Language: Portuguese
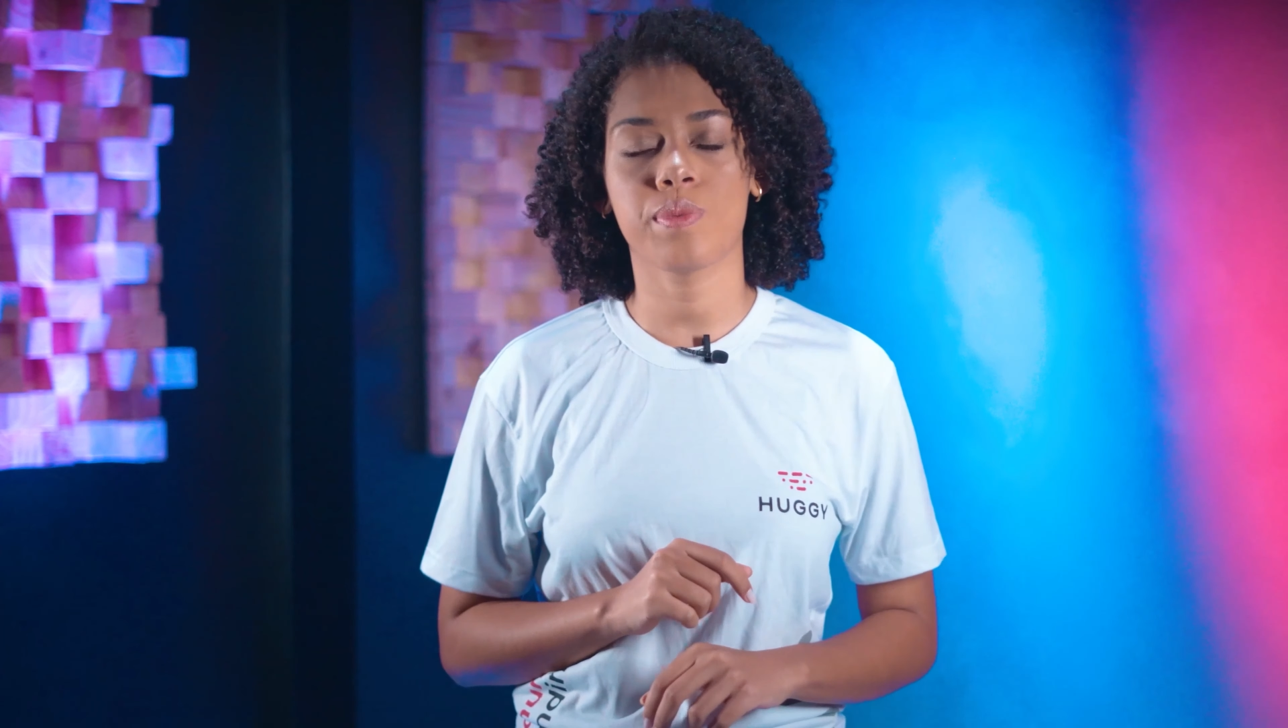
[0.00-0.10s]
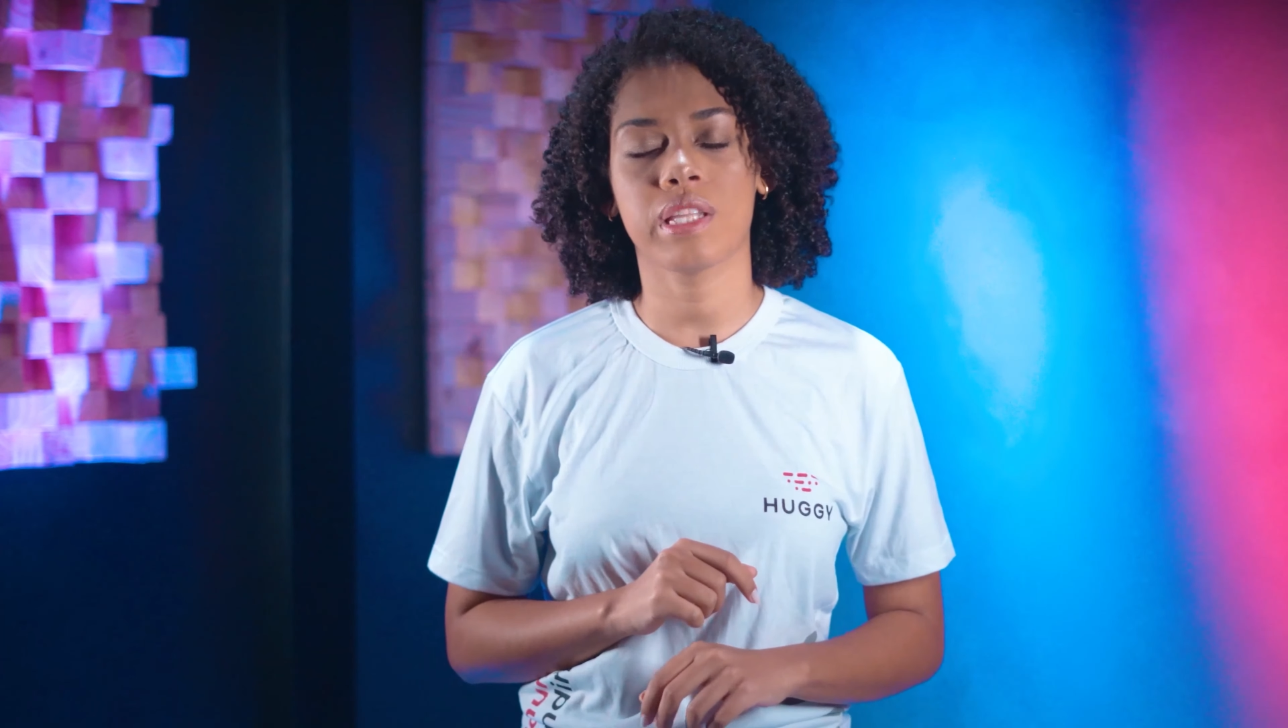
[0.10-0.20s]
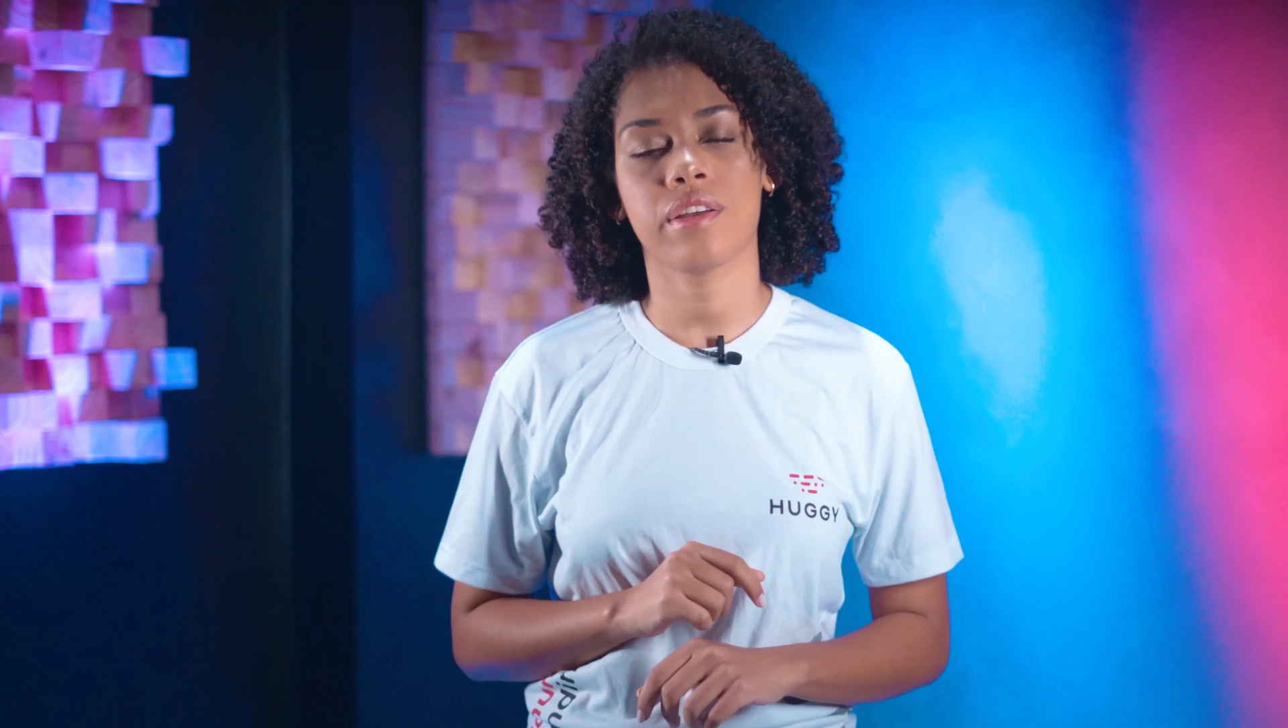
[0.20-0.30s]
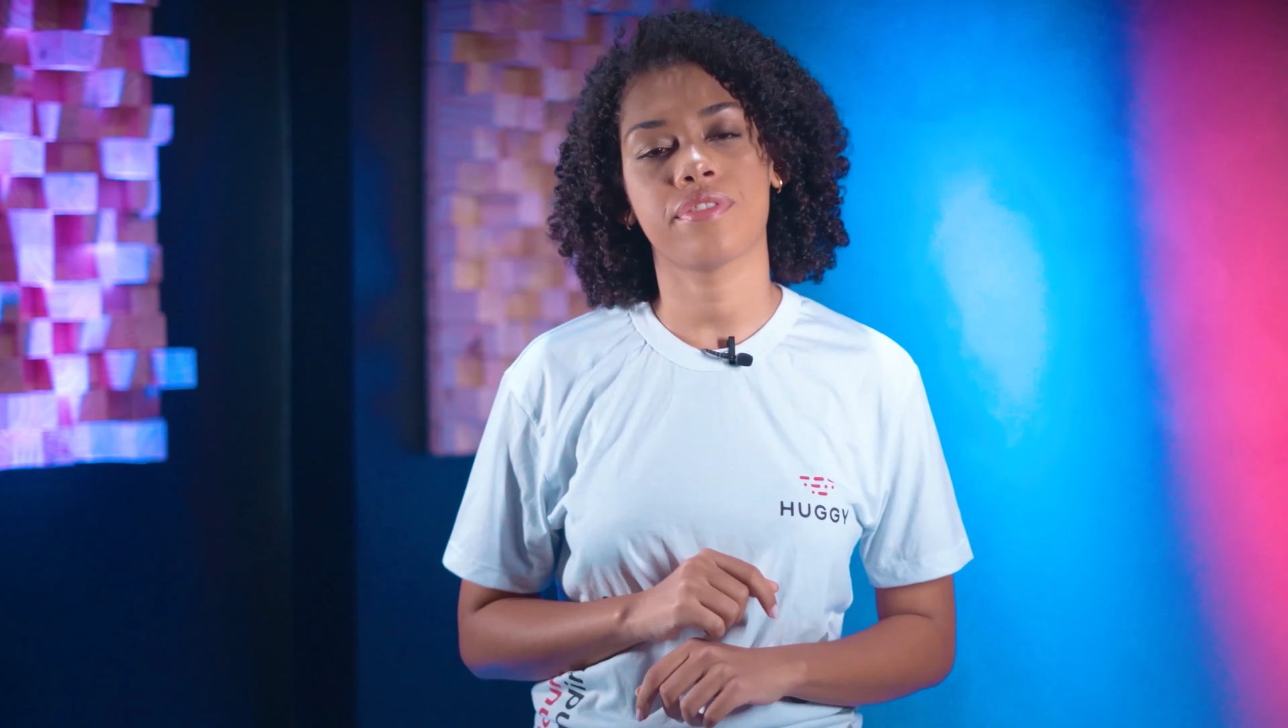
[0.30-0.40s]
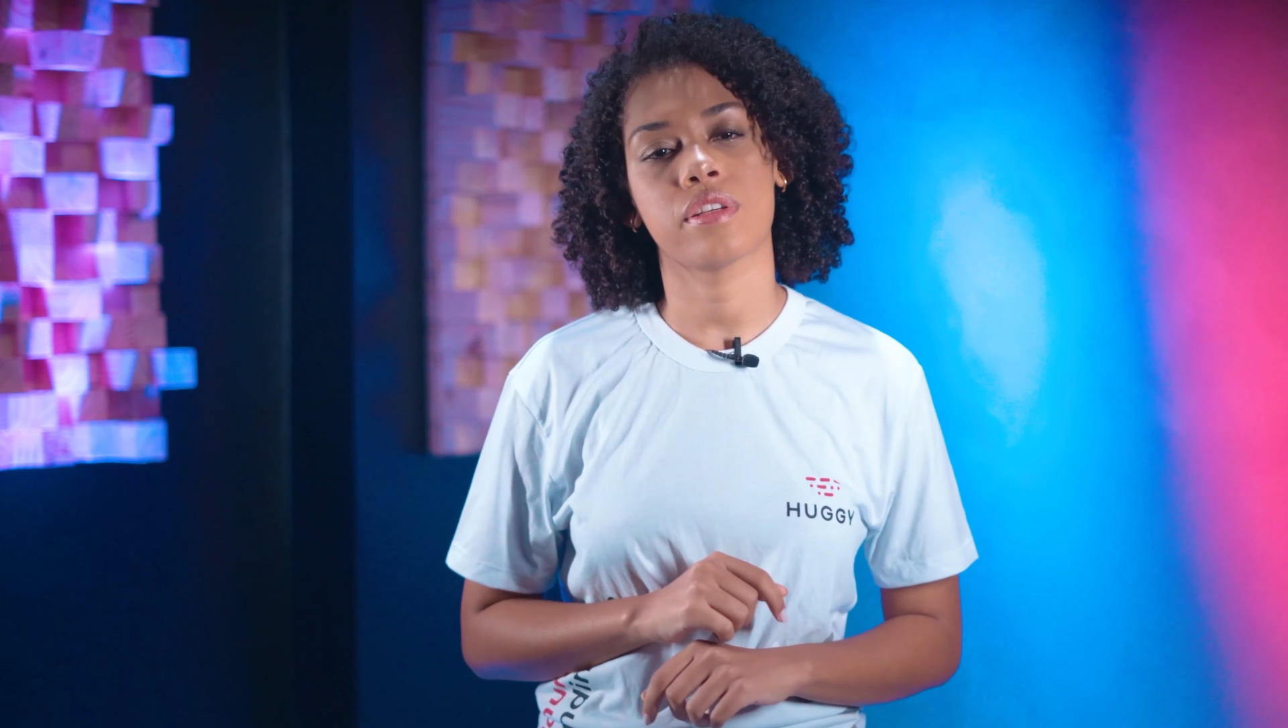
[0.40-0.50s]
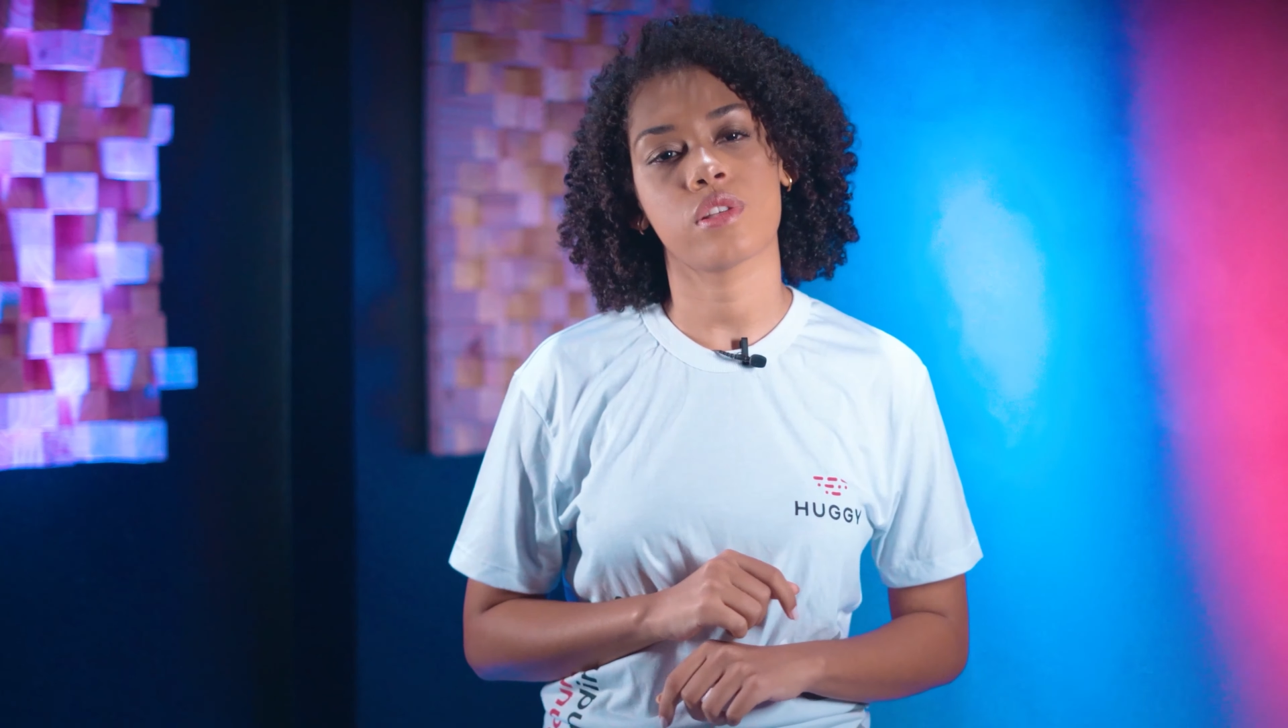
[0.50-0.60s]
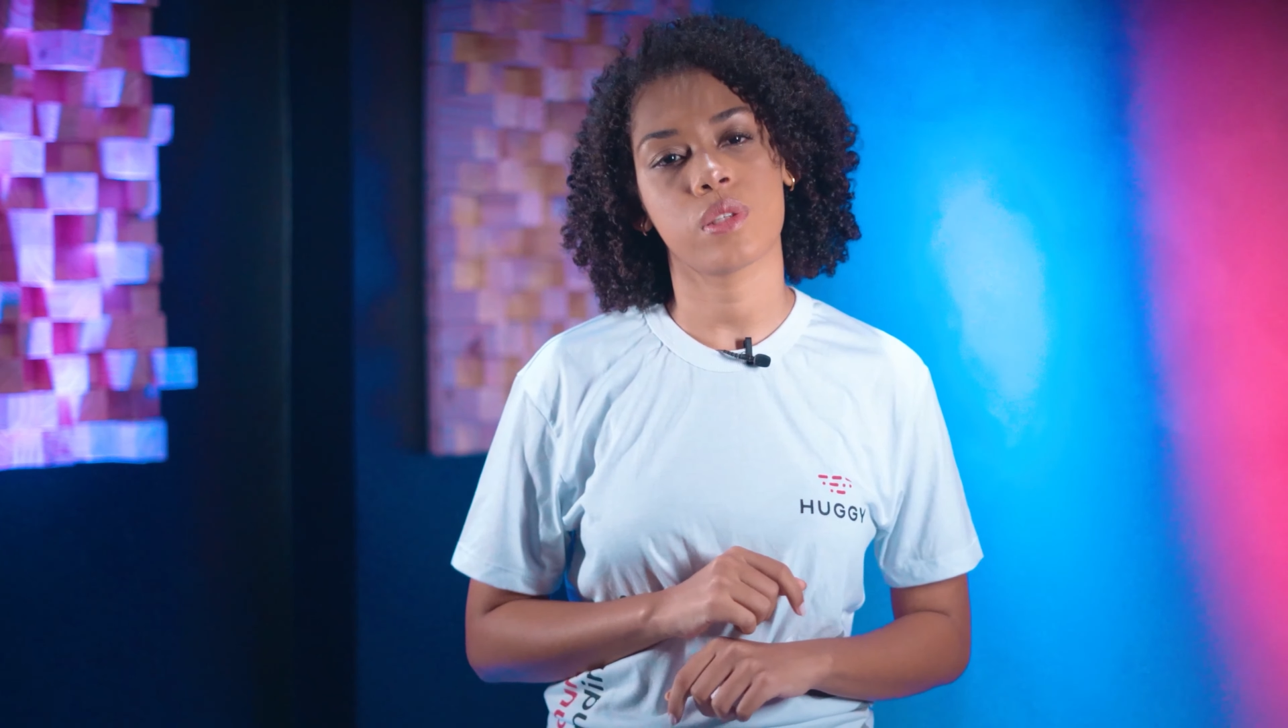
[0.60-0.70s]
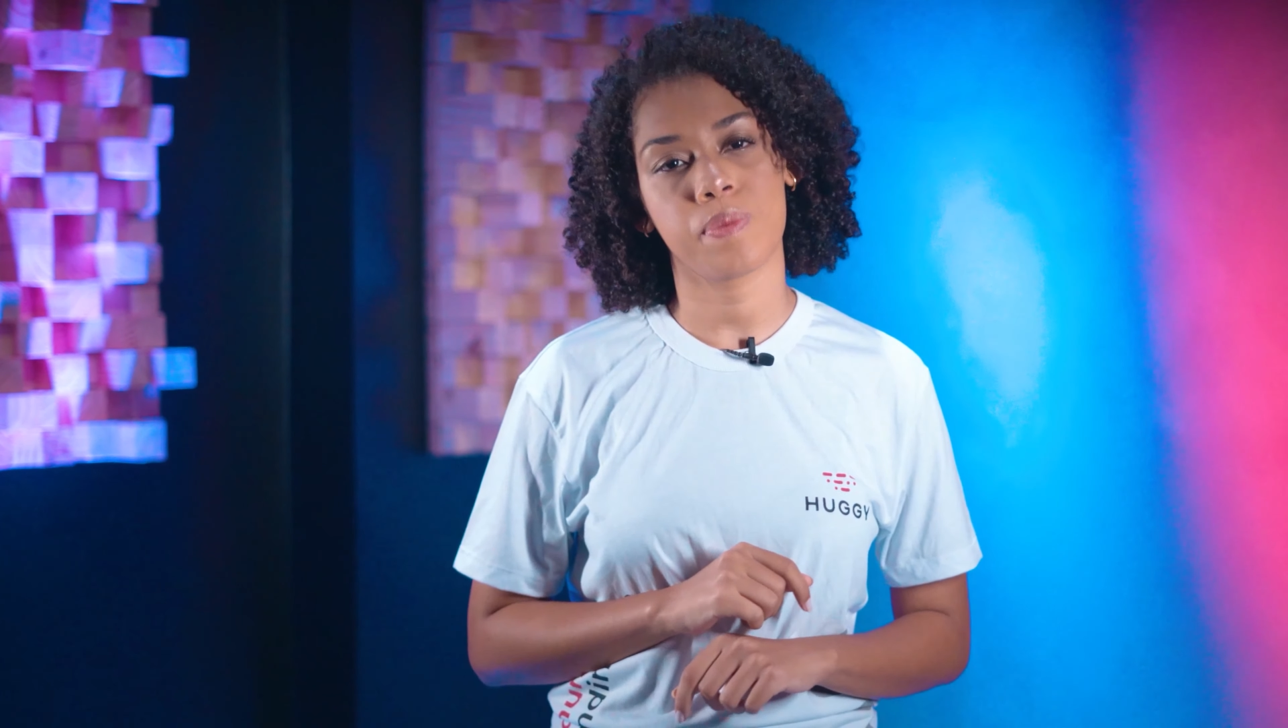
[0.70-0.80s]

benefícios